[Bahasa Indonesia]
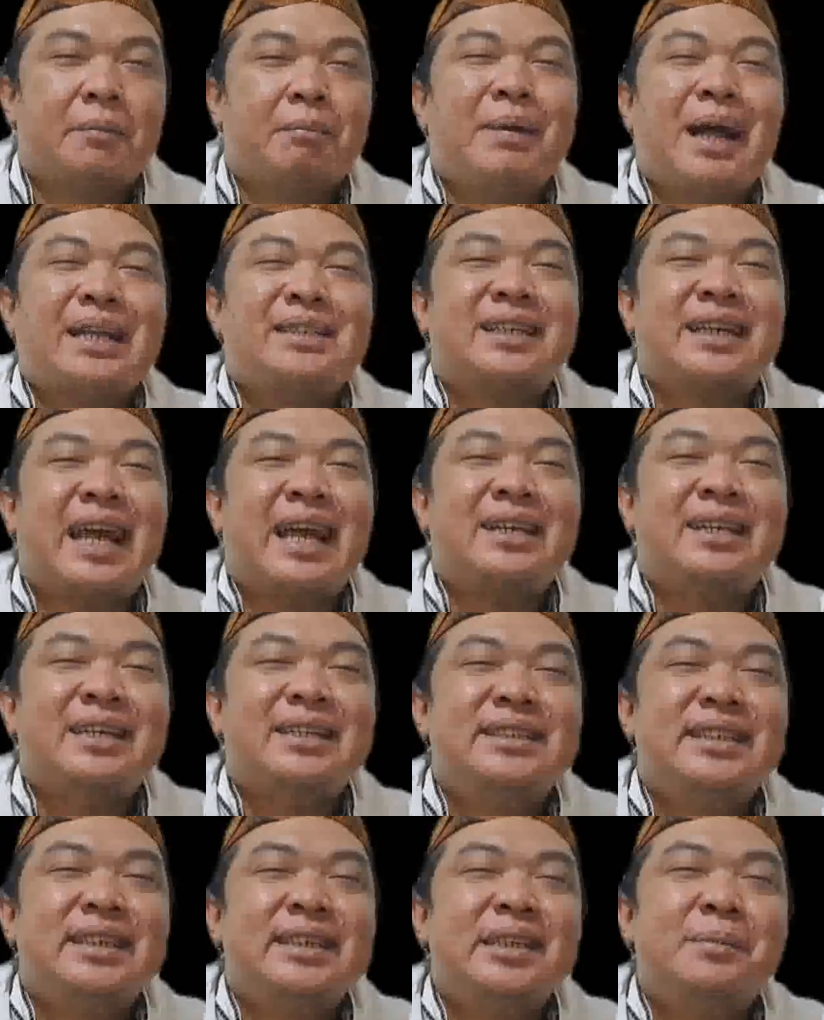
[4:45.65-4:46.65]
Pasrah di
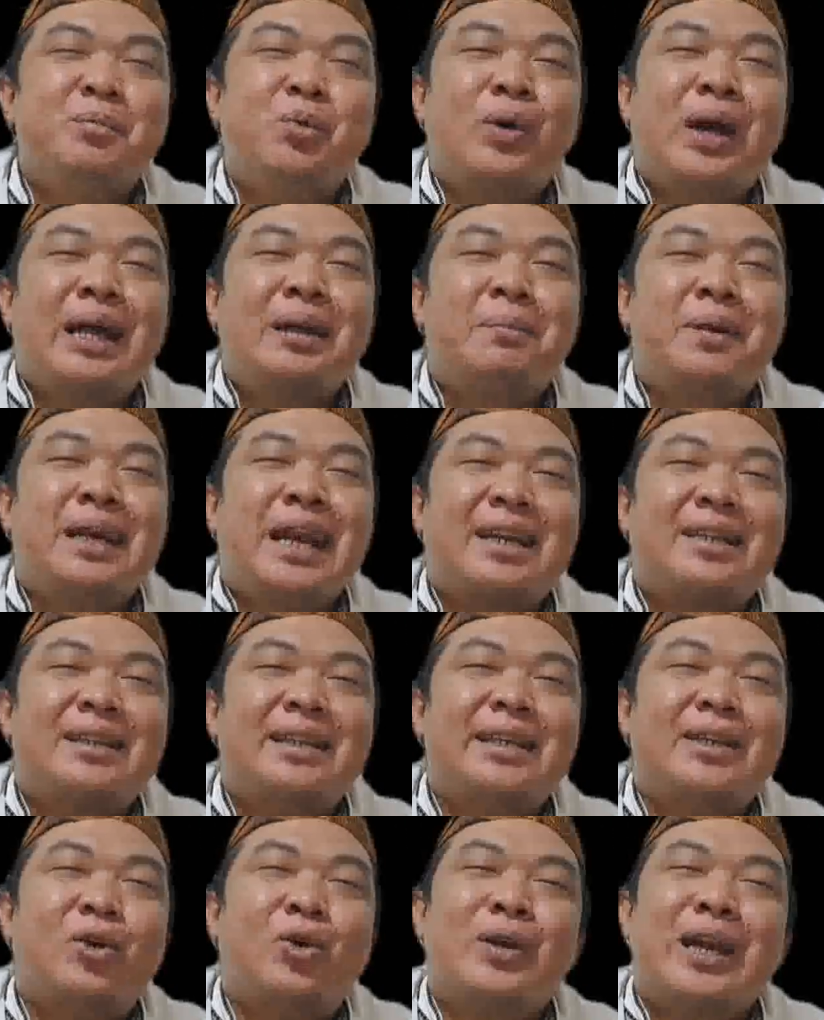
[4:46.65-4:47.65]
sini bukan
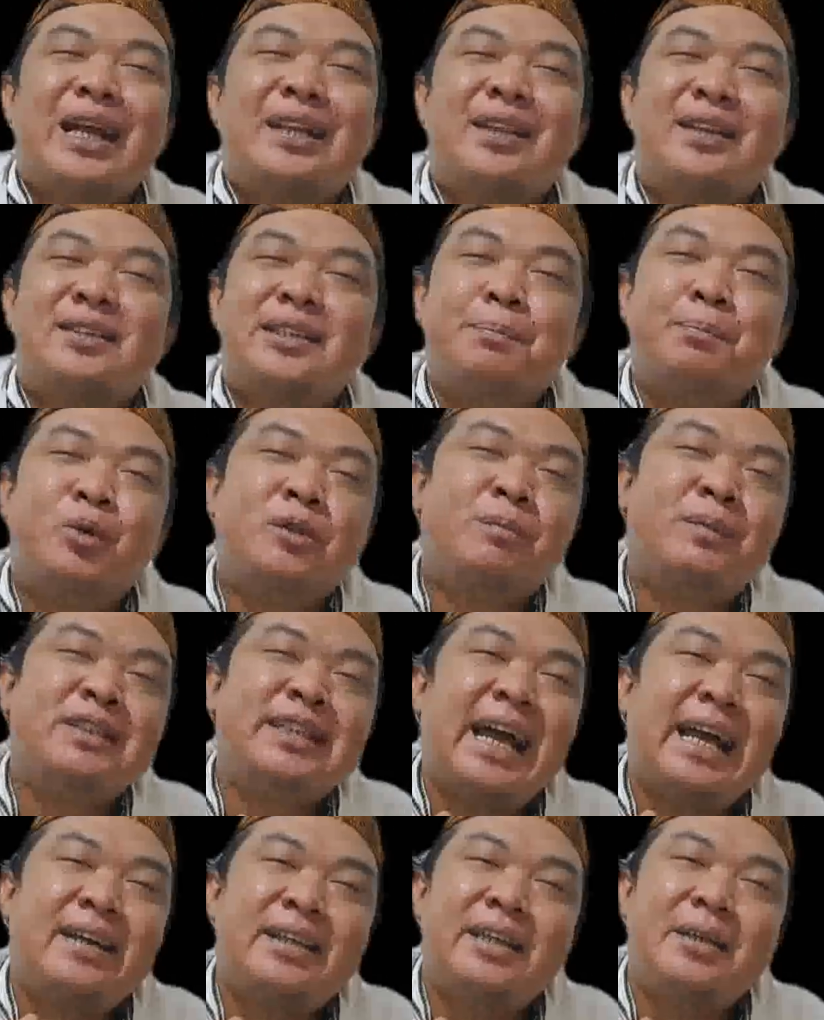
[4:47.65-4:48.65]
berarti orang tersebut
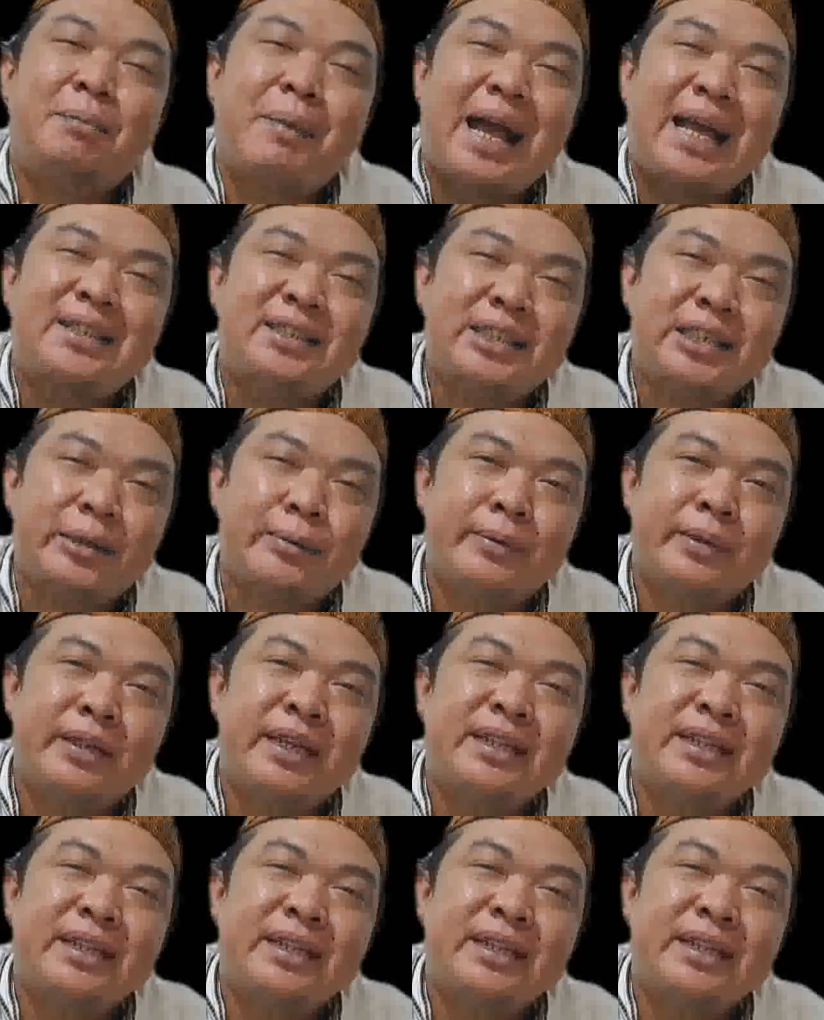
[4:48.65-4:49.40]
menjadi pasif,